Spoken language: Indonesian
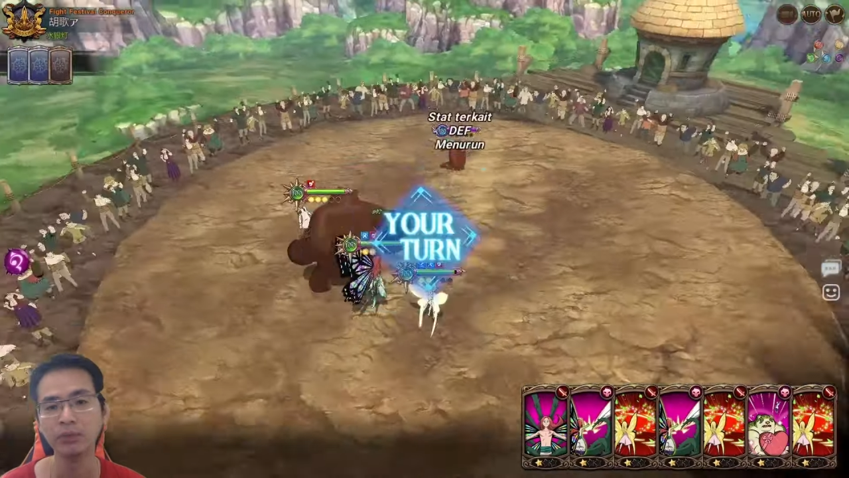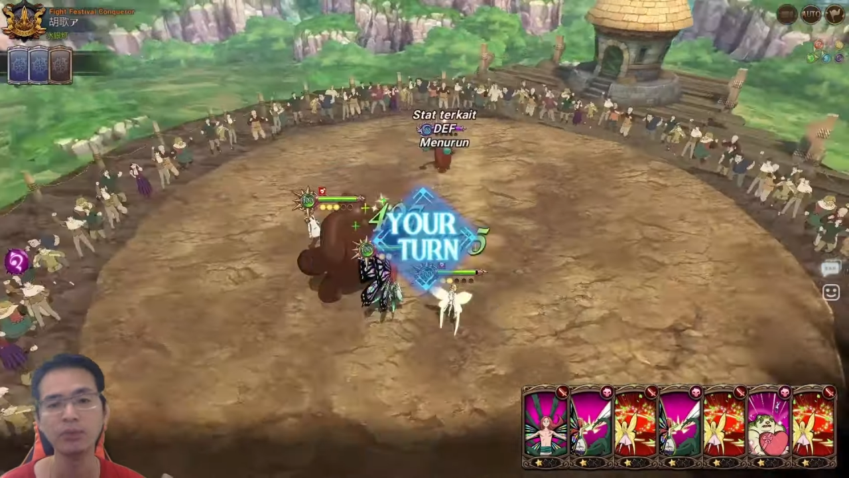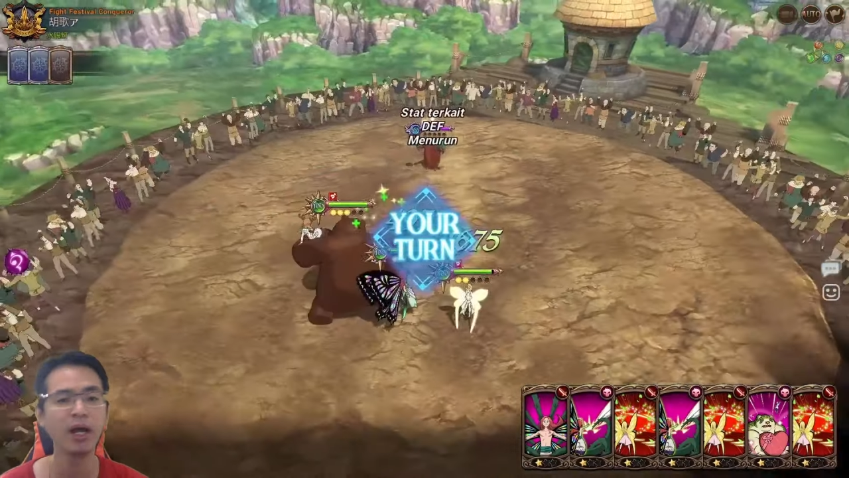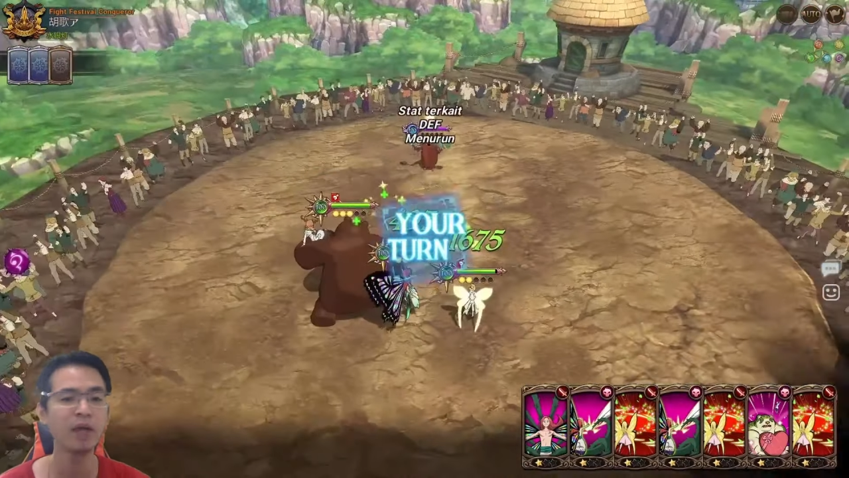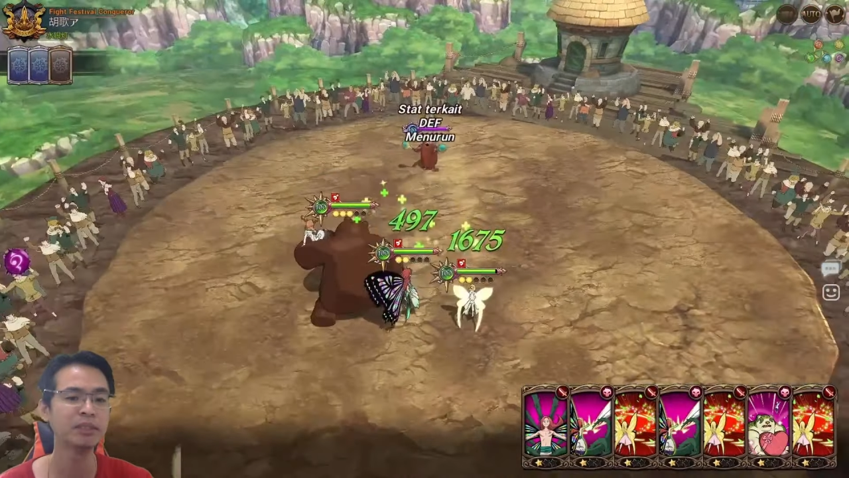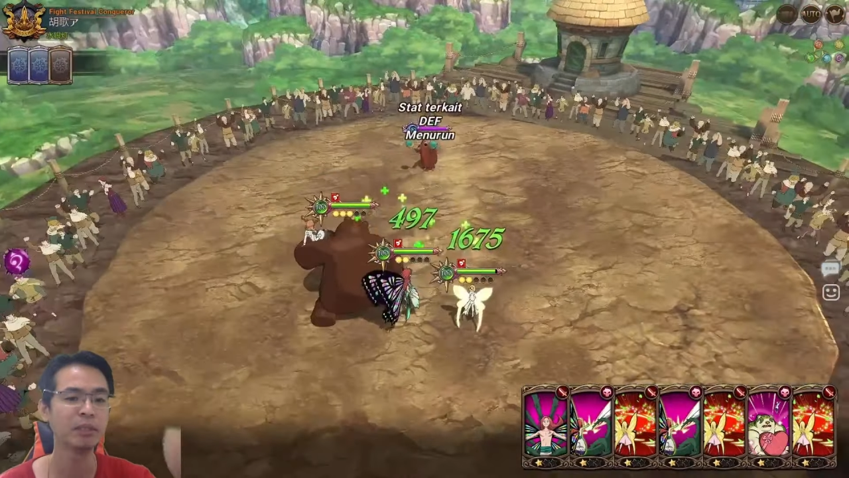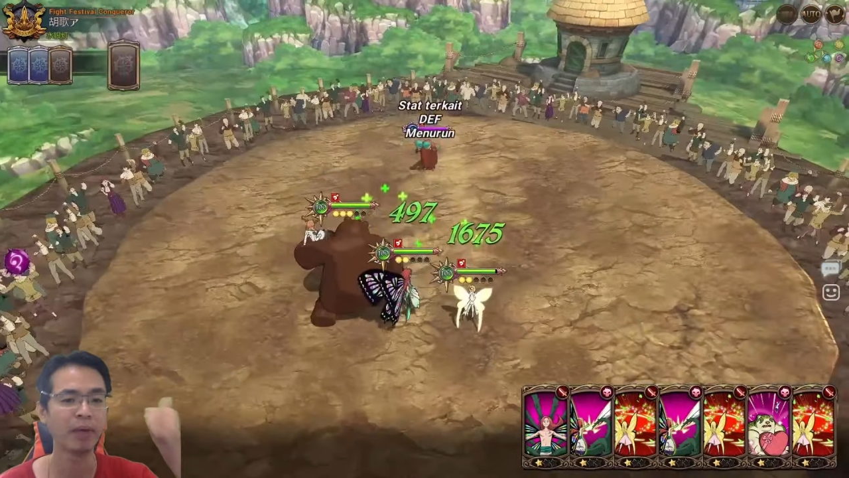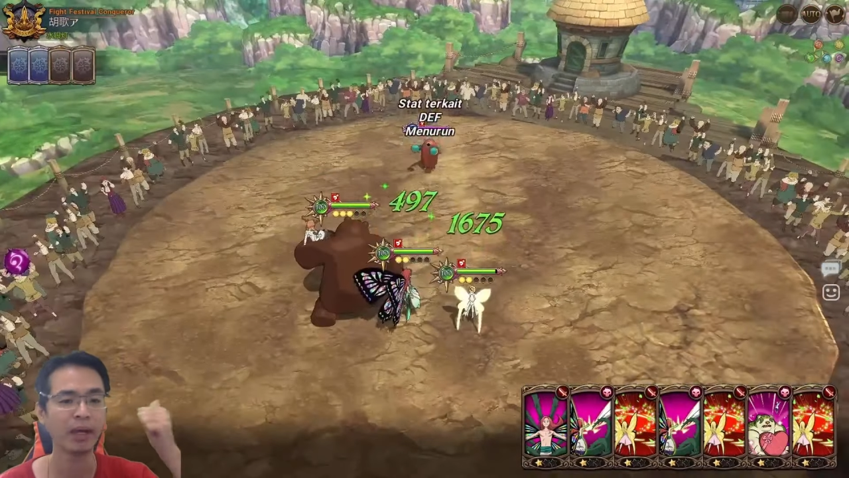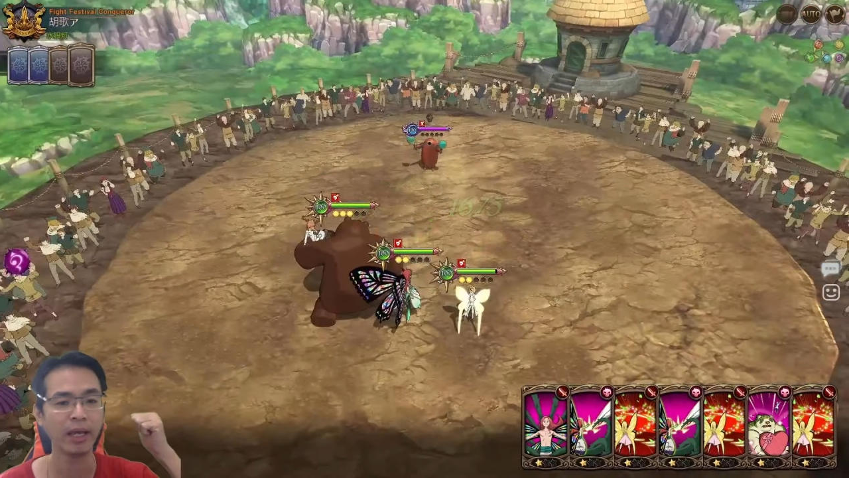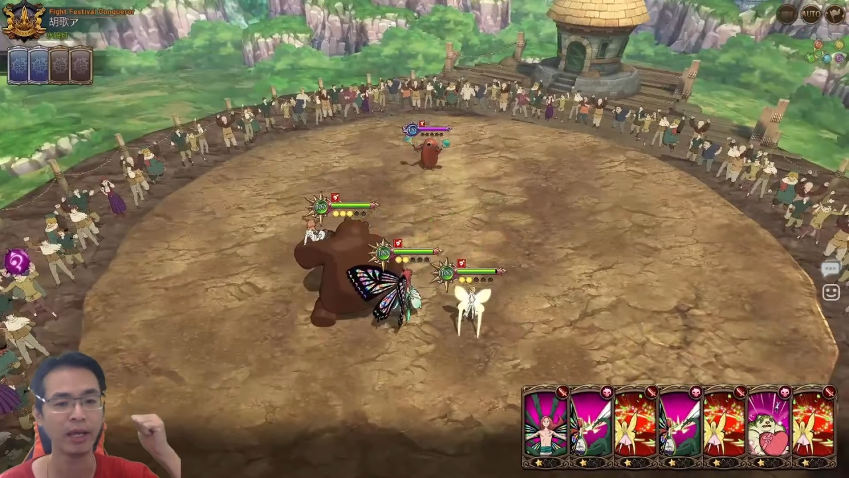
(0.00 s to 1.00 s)
udah nggak bisa
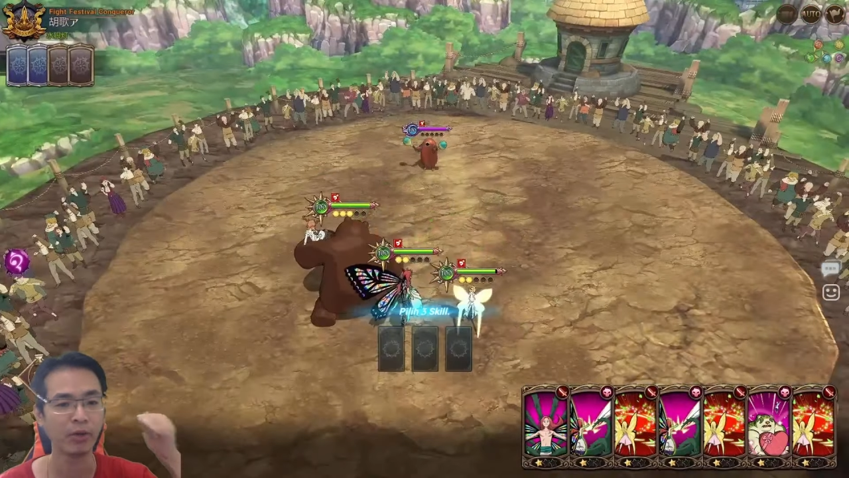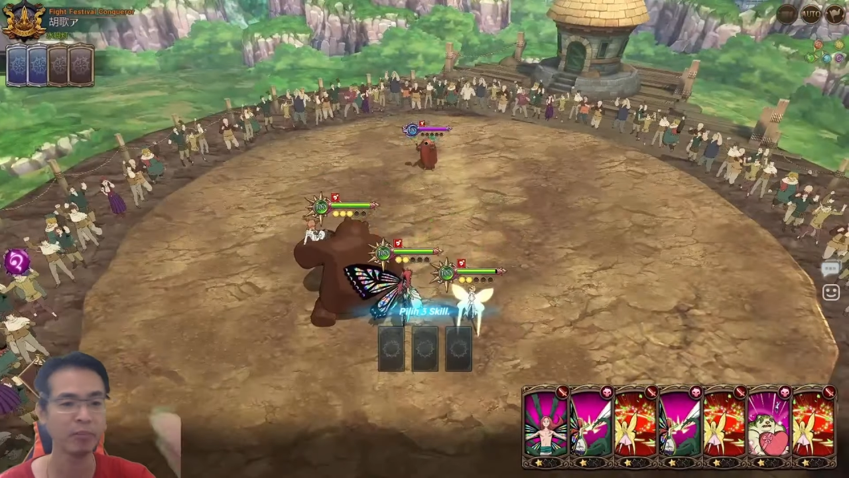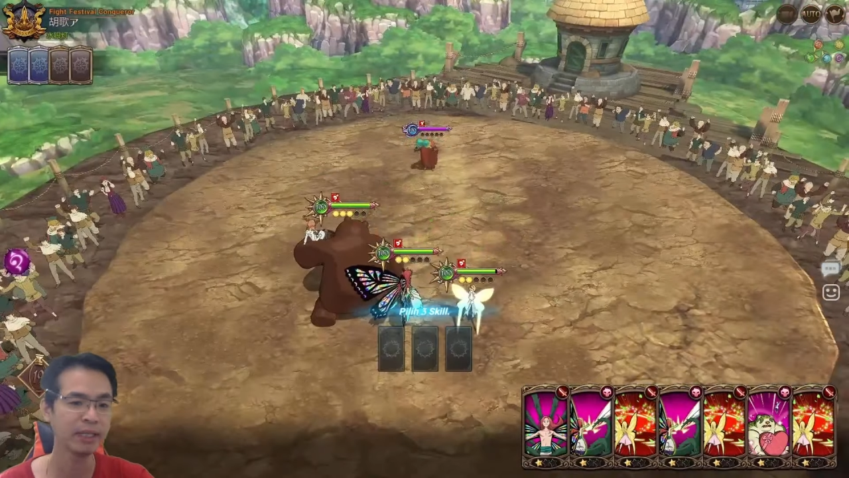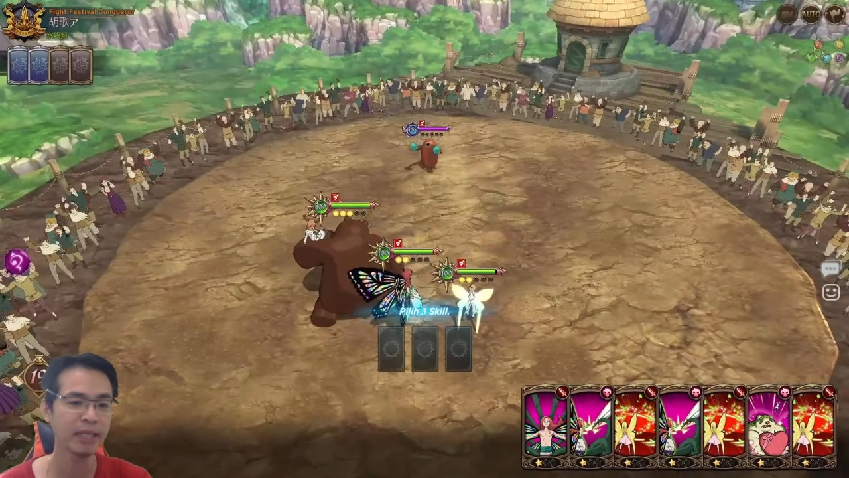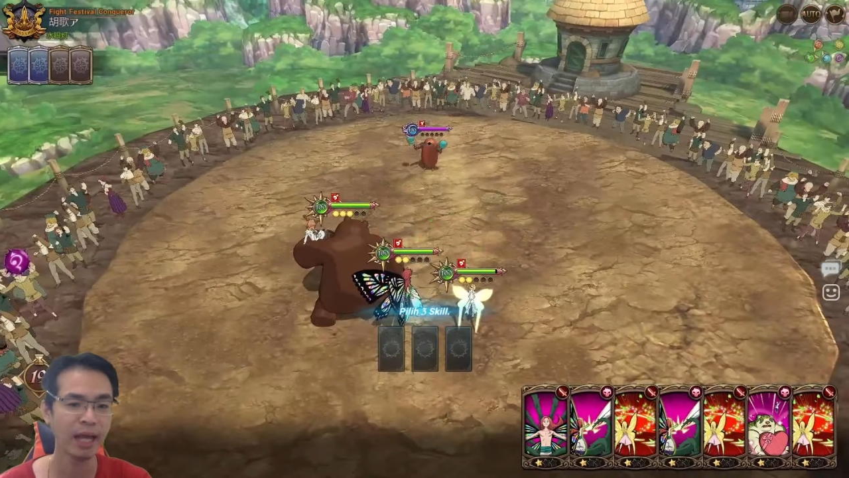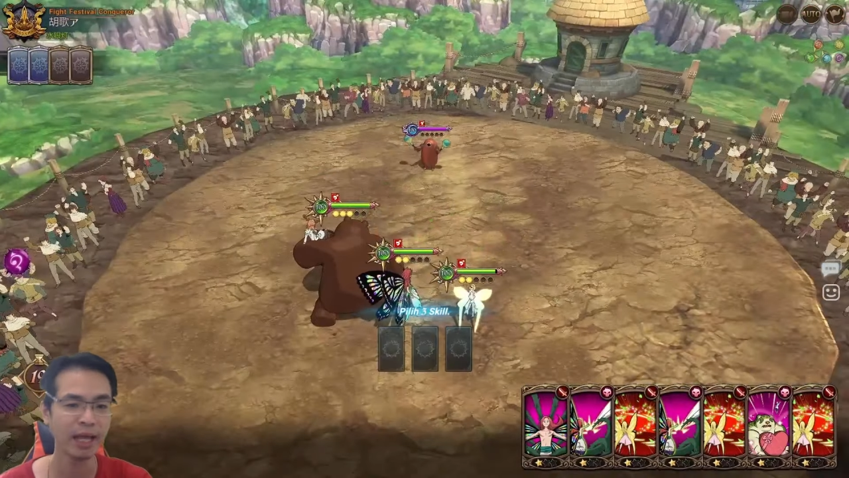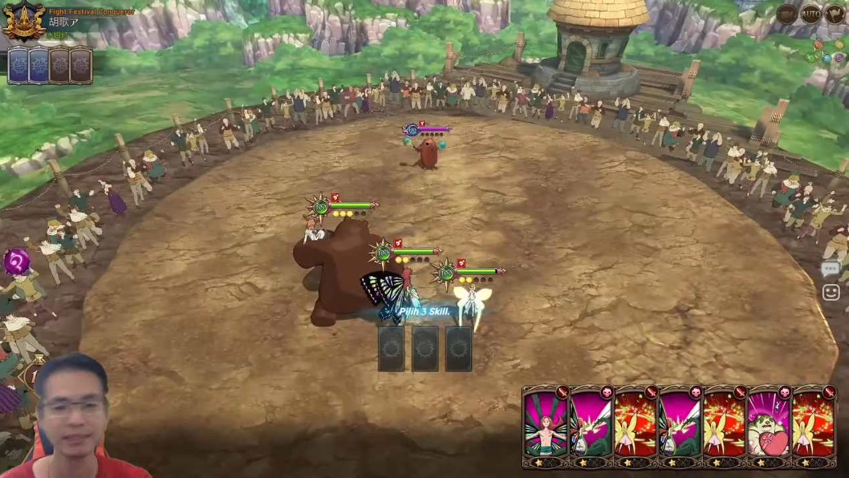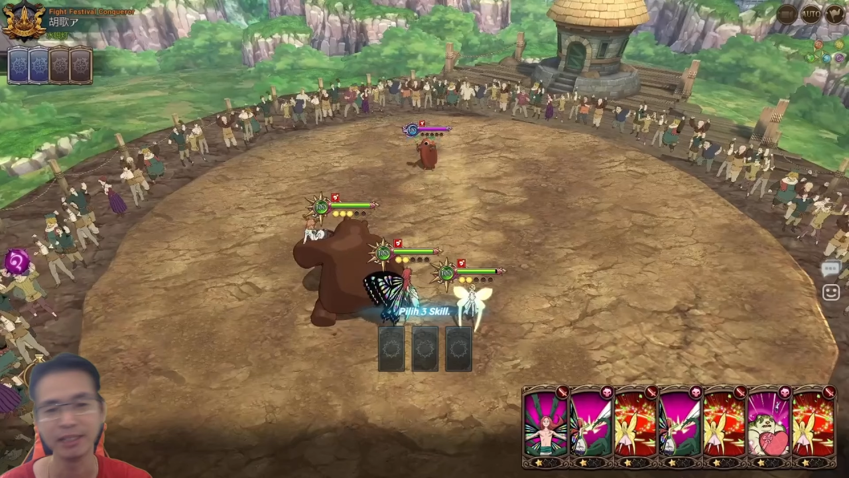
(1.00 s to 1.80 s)
pakai hero meta, guys.